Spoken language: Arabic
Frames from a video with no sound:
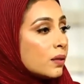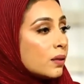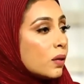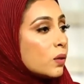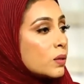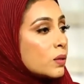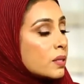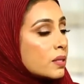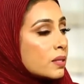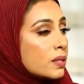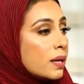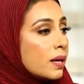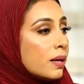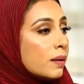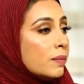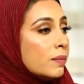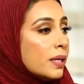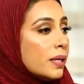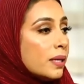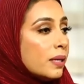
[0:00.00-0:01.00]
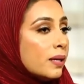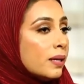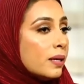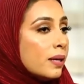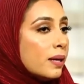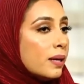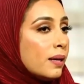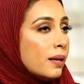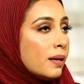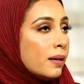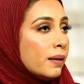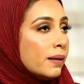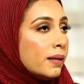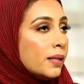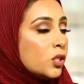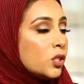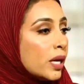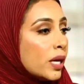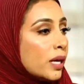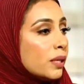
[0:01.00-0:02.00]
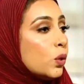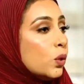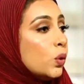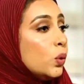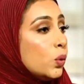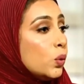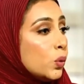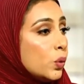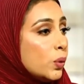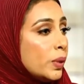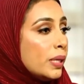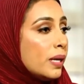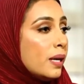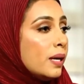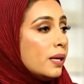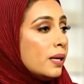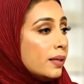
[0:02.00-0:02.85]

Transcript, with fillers: تخص بإيجاد حلول